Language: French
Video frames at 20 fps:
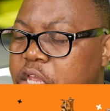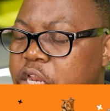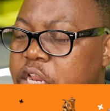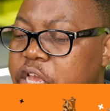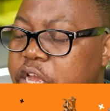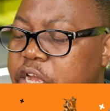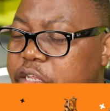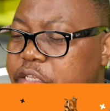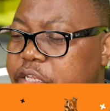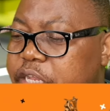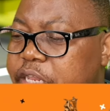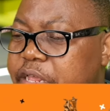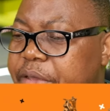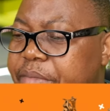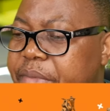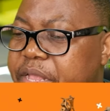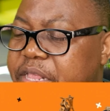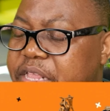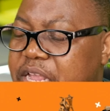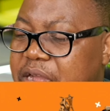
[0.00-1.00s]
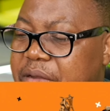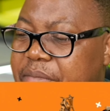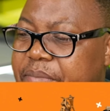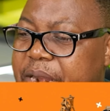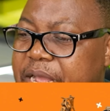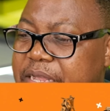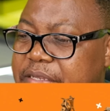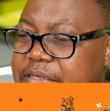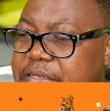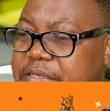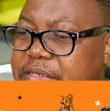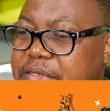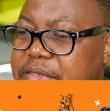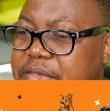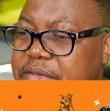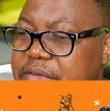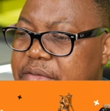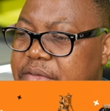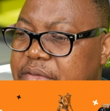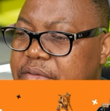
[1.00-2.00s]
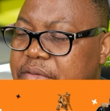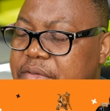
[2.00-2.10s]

Il est en train de mettre en place